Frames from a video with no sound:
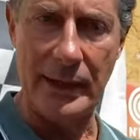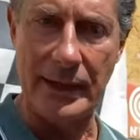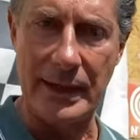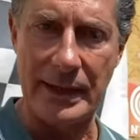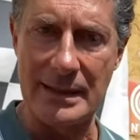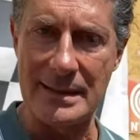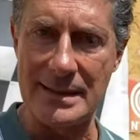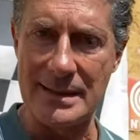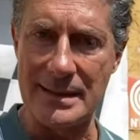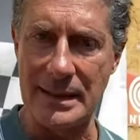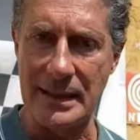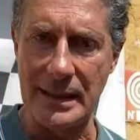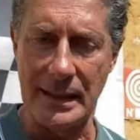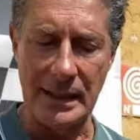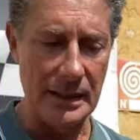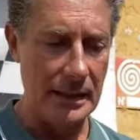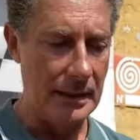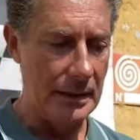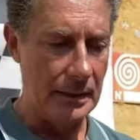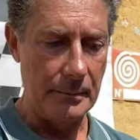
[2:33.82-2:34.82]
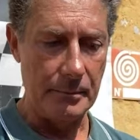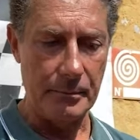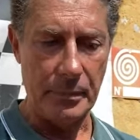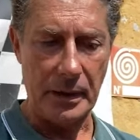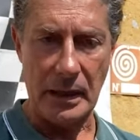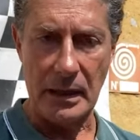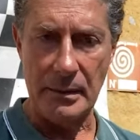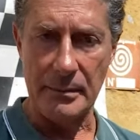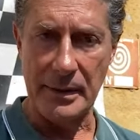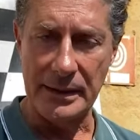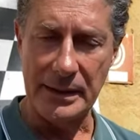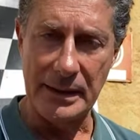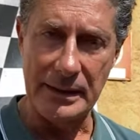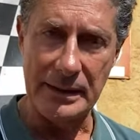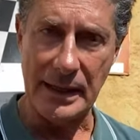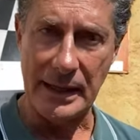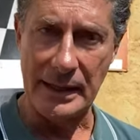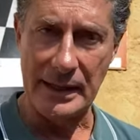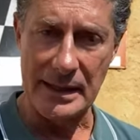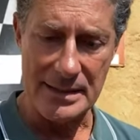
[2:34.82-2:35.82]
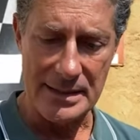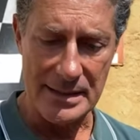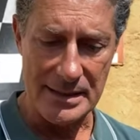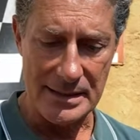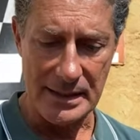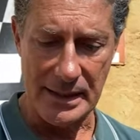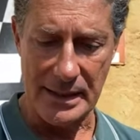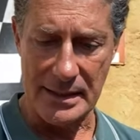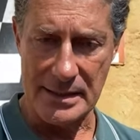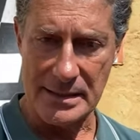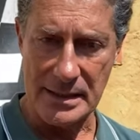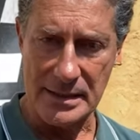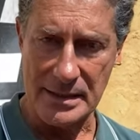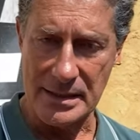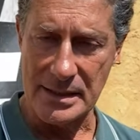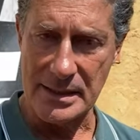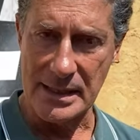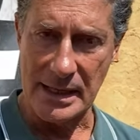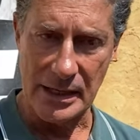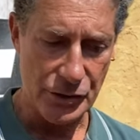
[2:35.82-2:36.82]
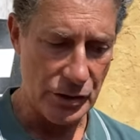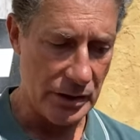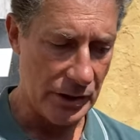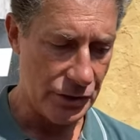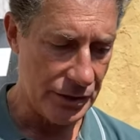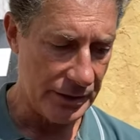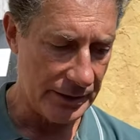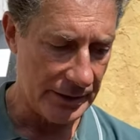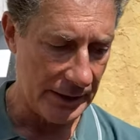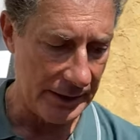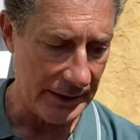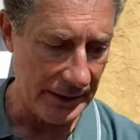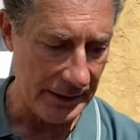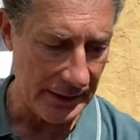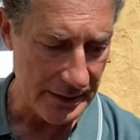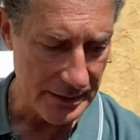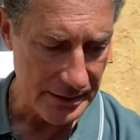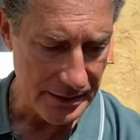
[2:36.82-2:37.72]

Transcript: è in garanzia, prima di andare in assistenza si sgancia la centralina,